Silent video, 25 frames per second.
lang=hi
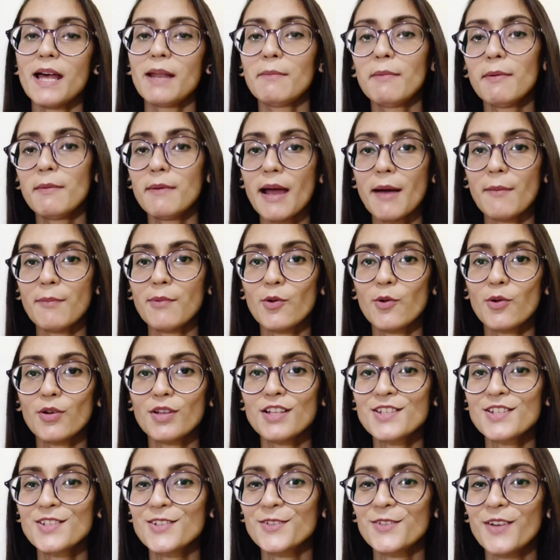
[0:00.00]
बारे में भी आप लोगों
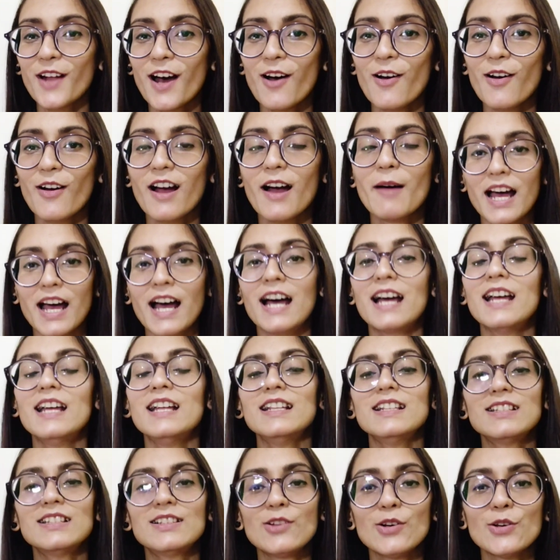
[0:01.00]
ने सुना होगा
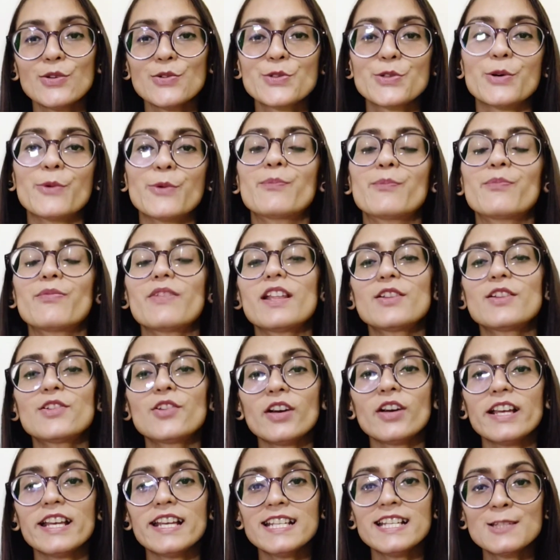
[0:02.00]
दोस्तों
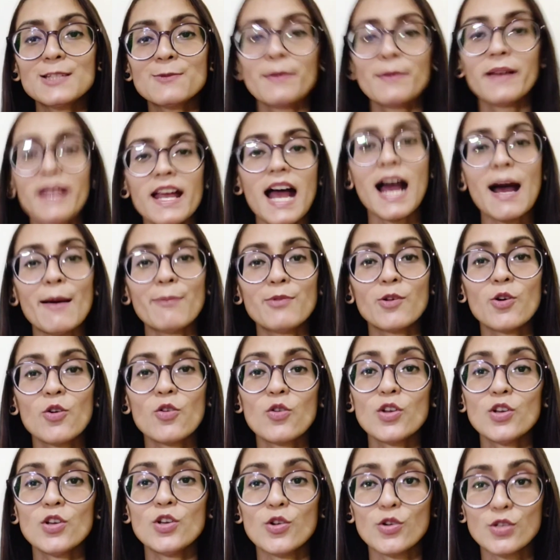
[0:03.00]
तो इस पे आप लोगों
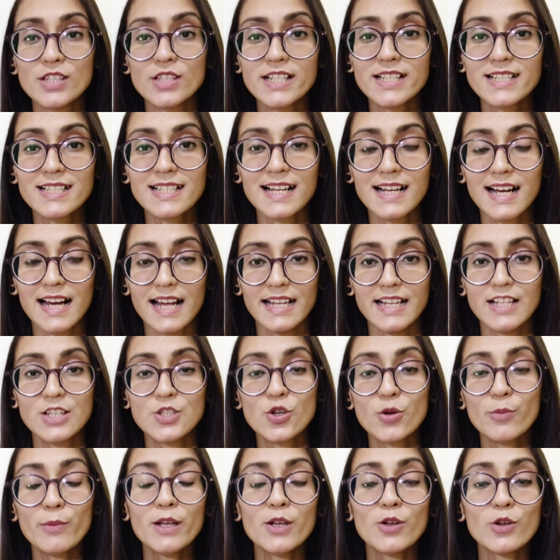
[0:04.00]
को लॉजिक्स लगाने हैं
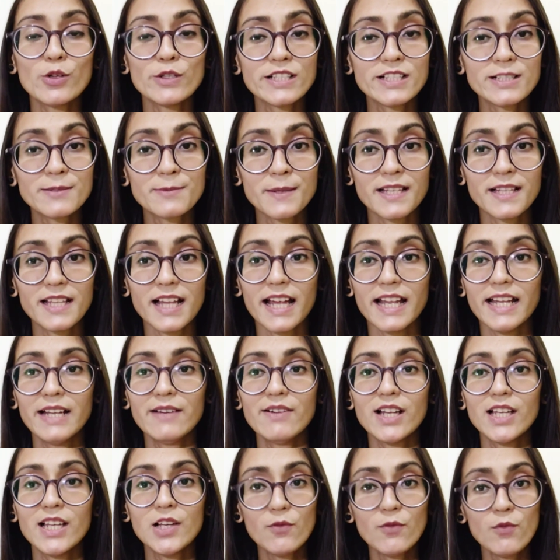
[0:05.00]
जो मैं लॉजिक्स बताने
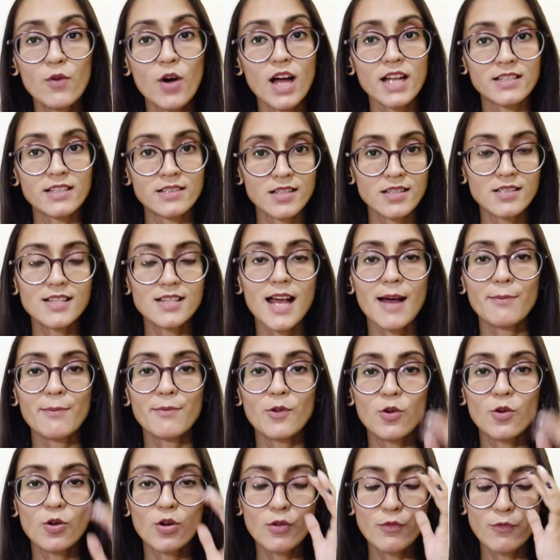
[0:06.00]
वाली हूँ वो अच्छे से
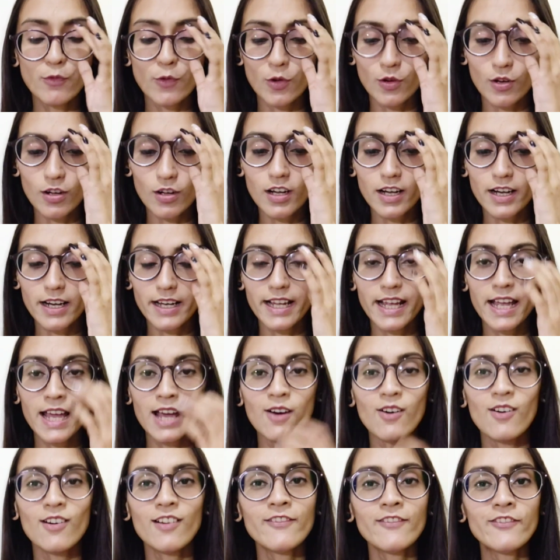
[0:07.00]
आप लोगों को फॉलो करनी है
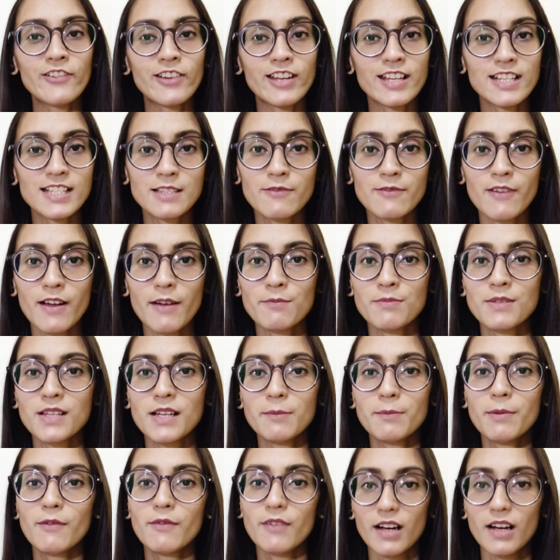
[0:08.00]
और फिर इस
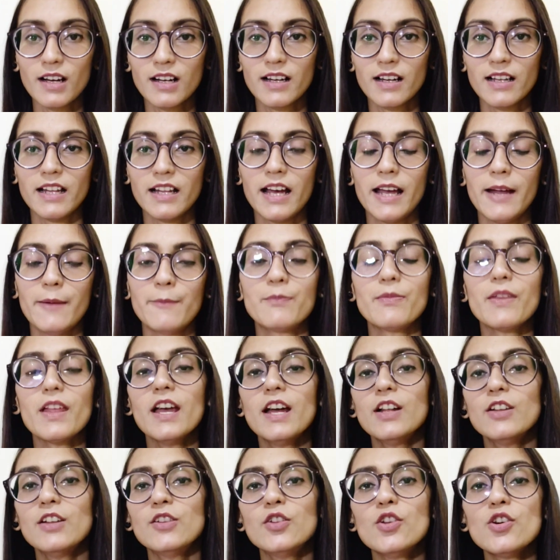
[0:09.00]
वेबसाइट पे वर्क करना है
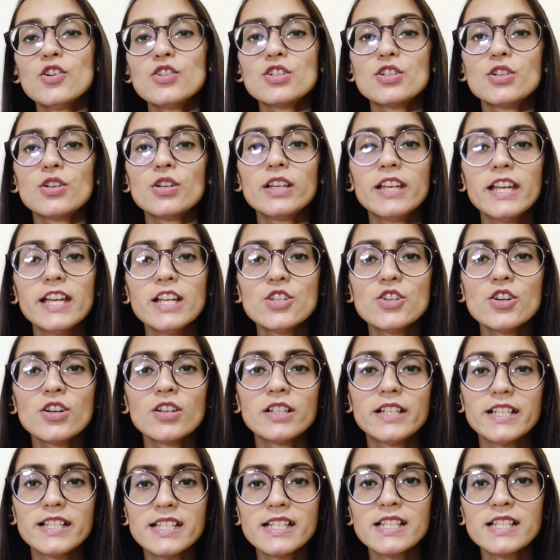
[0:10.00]
दोस्तों ये जो
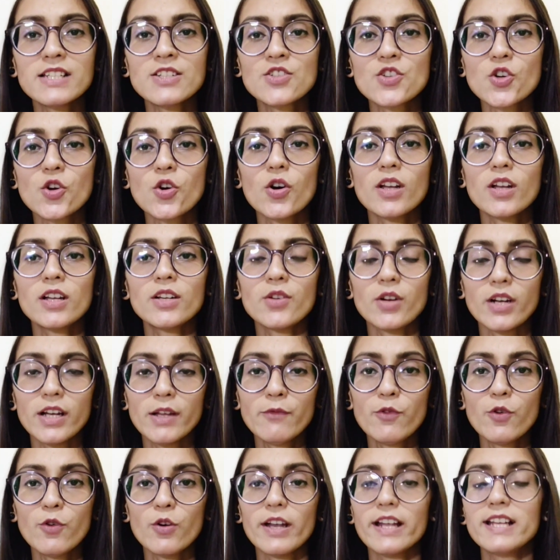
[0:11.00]
डिजी स्टोर
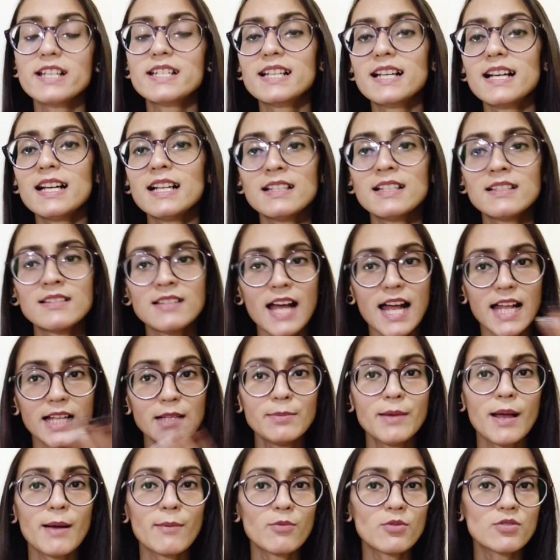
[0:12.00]
ट्वेंटी फोर है इसका
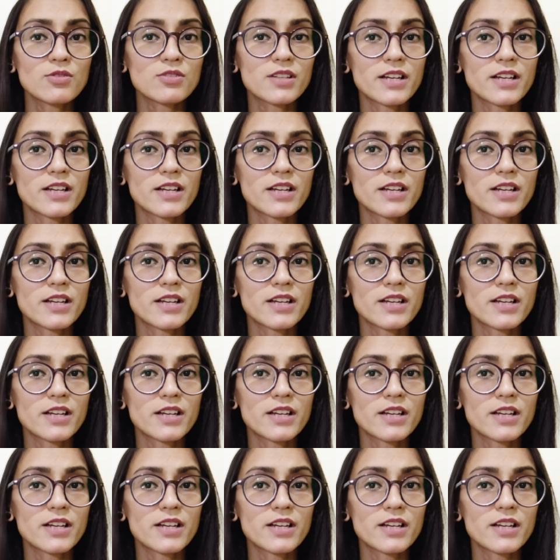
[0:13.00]
साथ में आपको